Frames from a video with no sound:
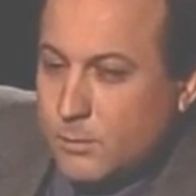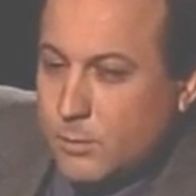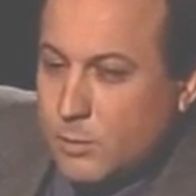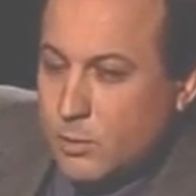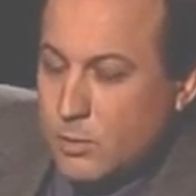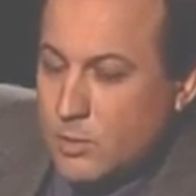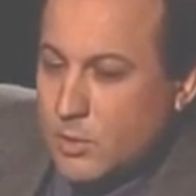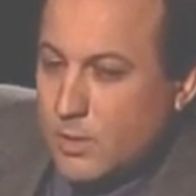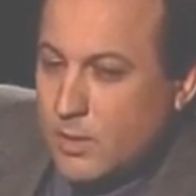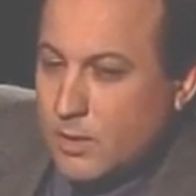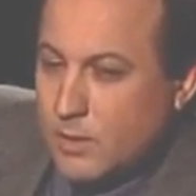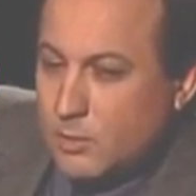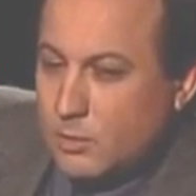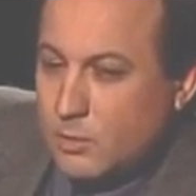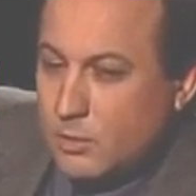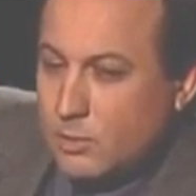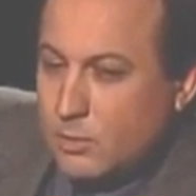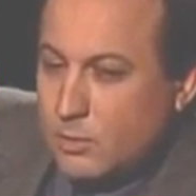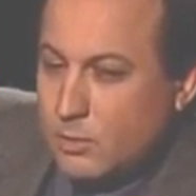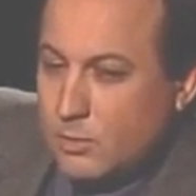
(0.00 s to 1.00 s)
прожили
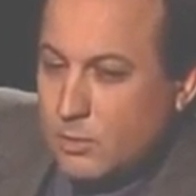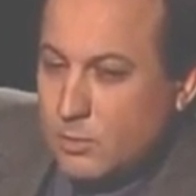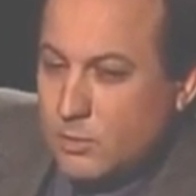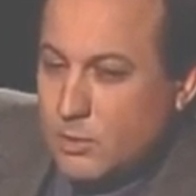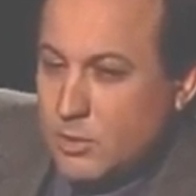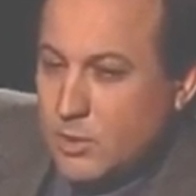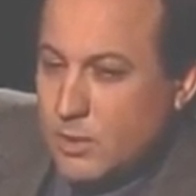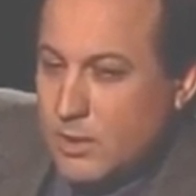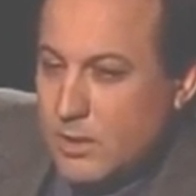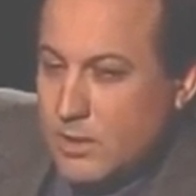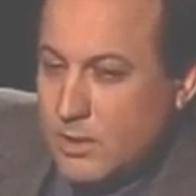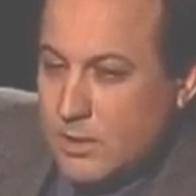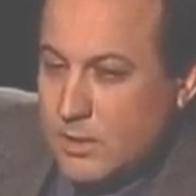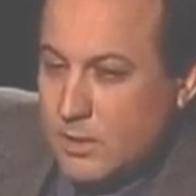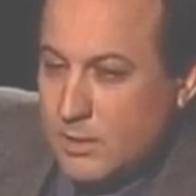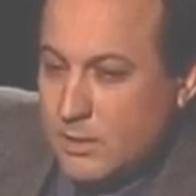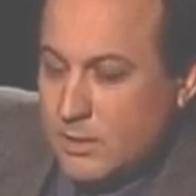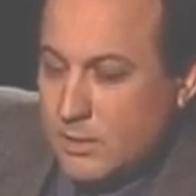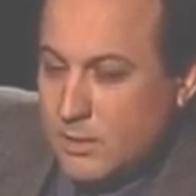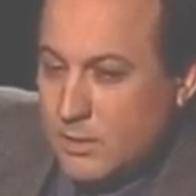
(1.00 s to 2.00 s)
долгую
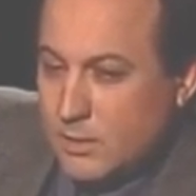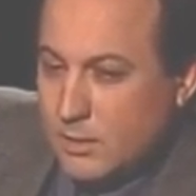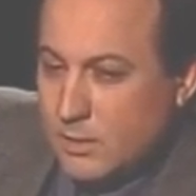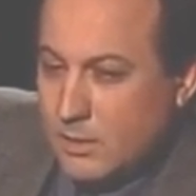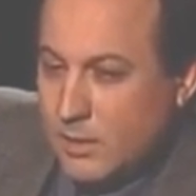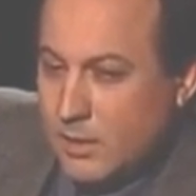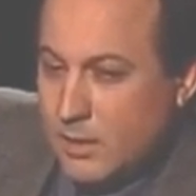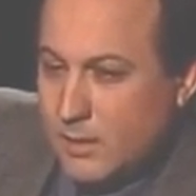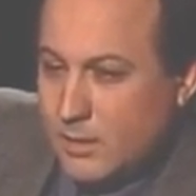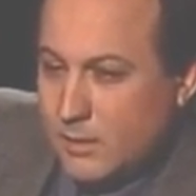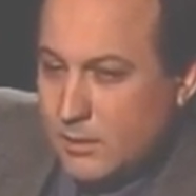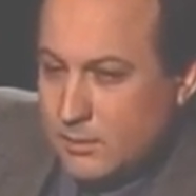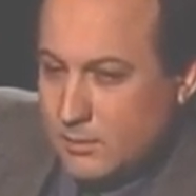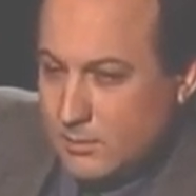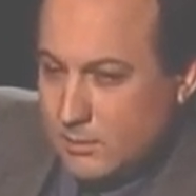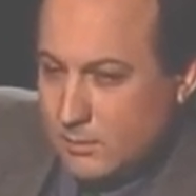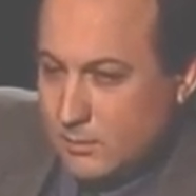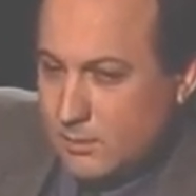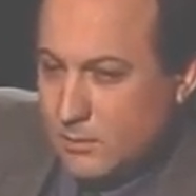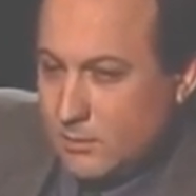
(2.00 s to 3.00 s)
жизнь на
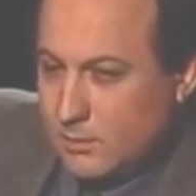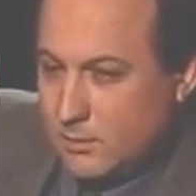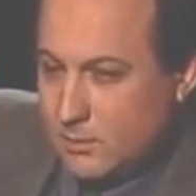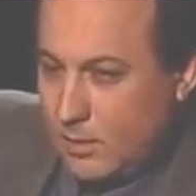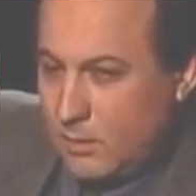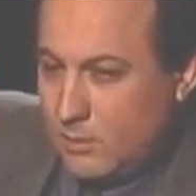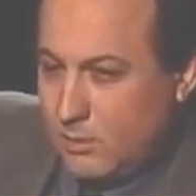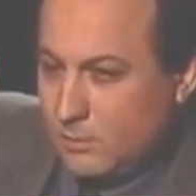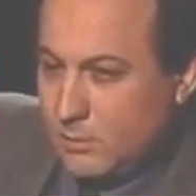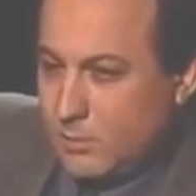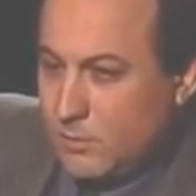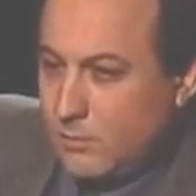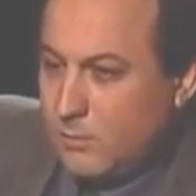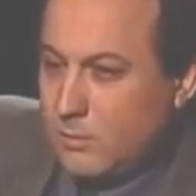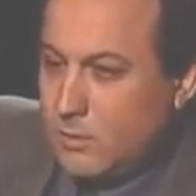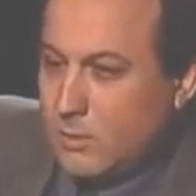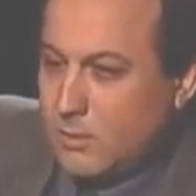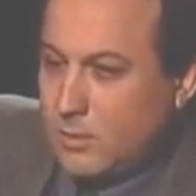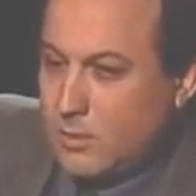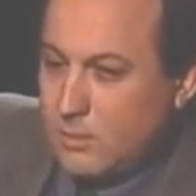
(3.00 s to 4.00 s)
таком
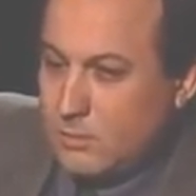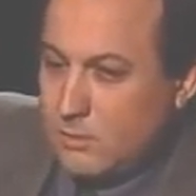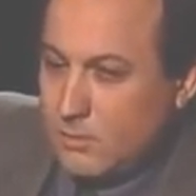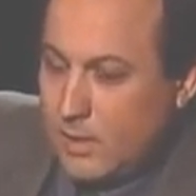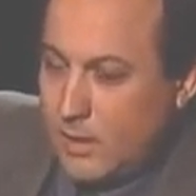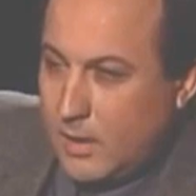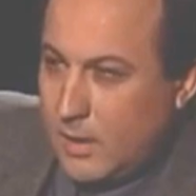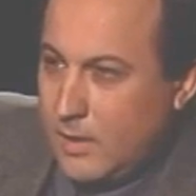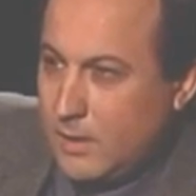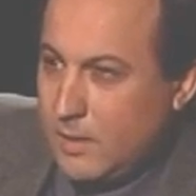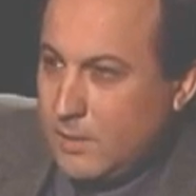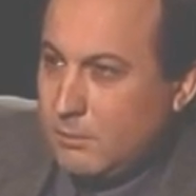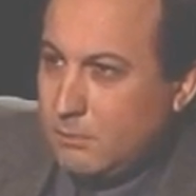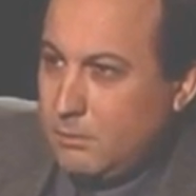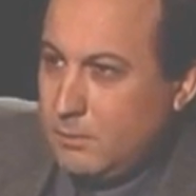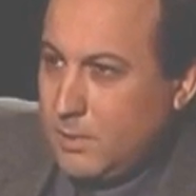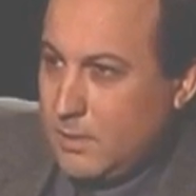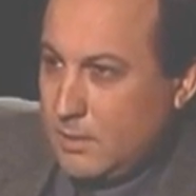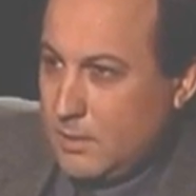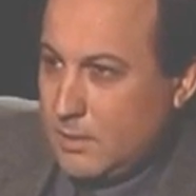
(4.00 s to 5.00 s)
твердом
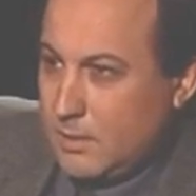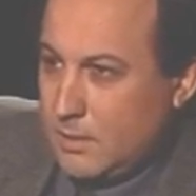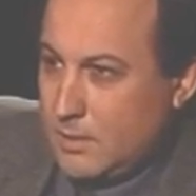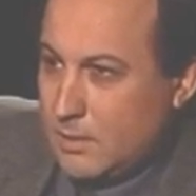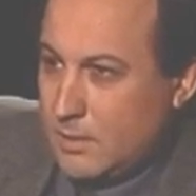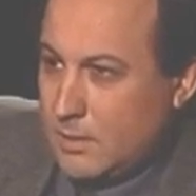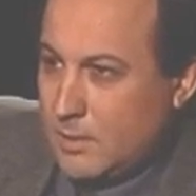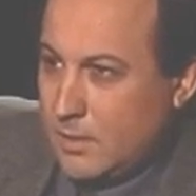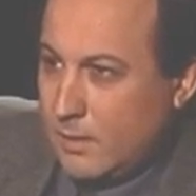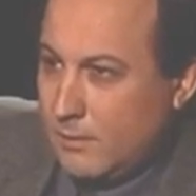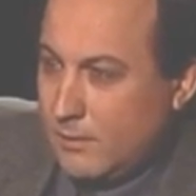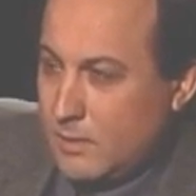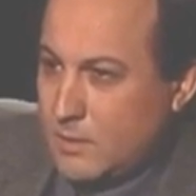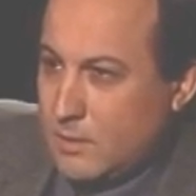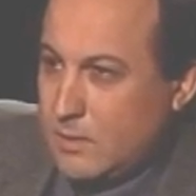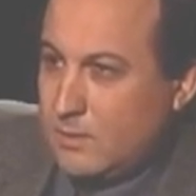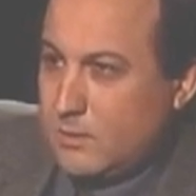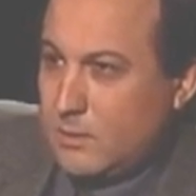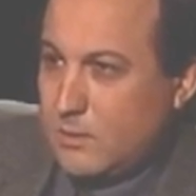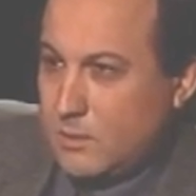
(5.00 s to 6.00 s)
Олимпе
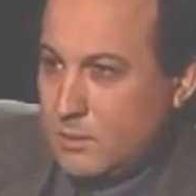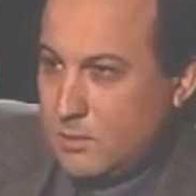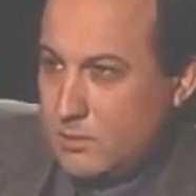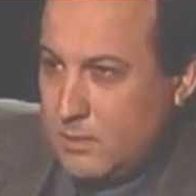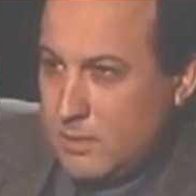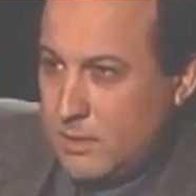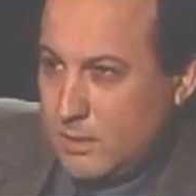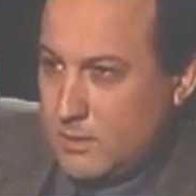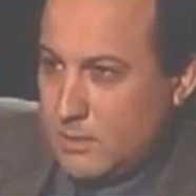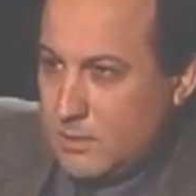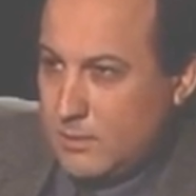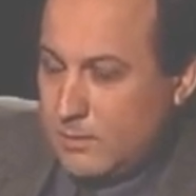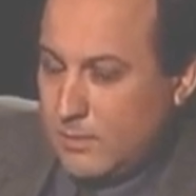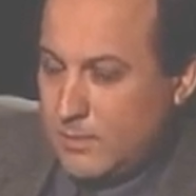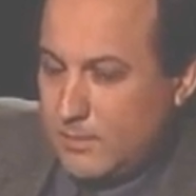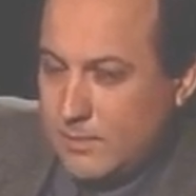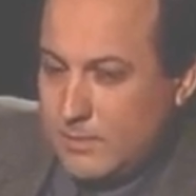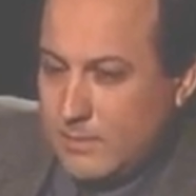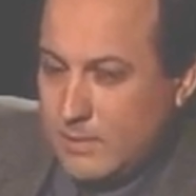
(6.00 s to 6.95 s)
советского государства.